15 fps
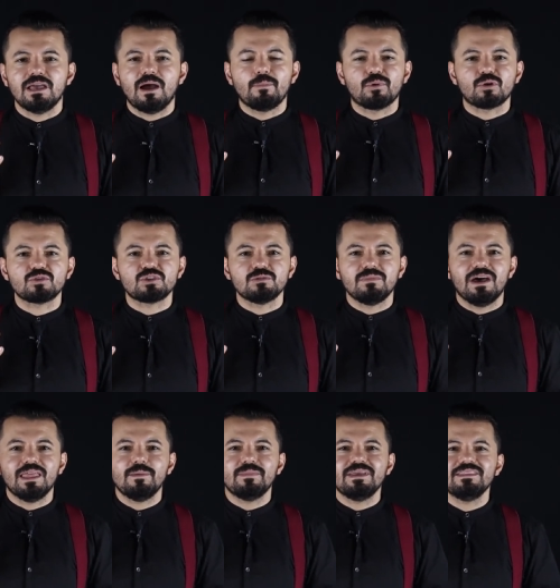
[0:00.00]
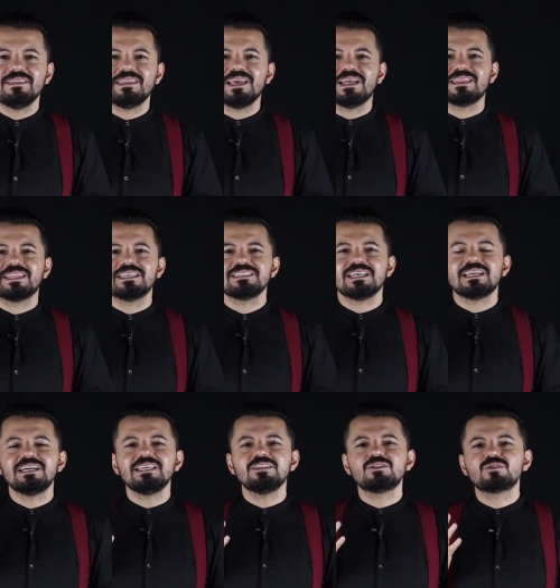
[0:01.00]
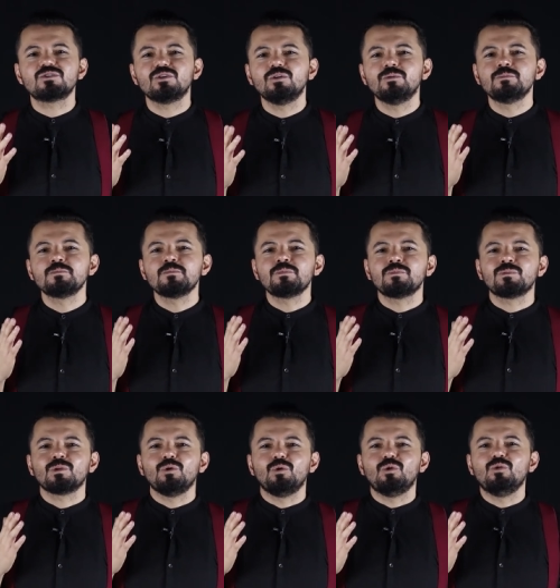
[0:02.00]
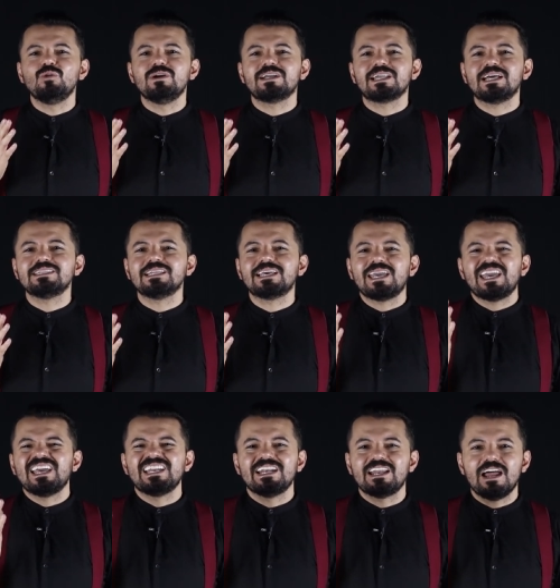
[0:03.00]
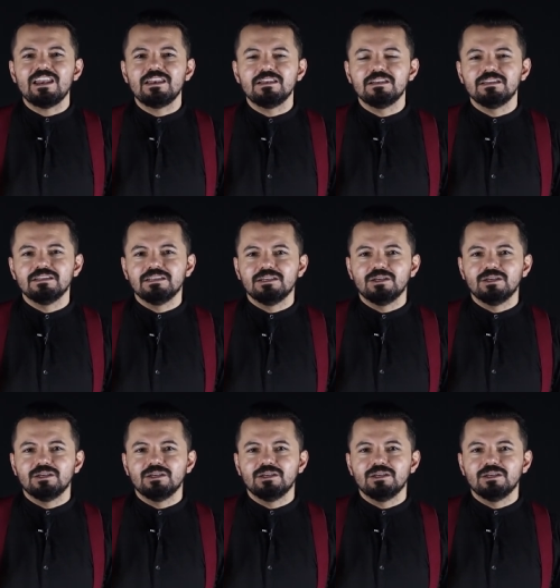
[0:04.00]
aproximadamente antes de Cristo, un gran general,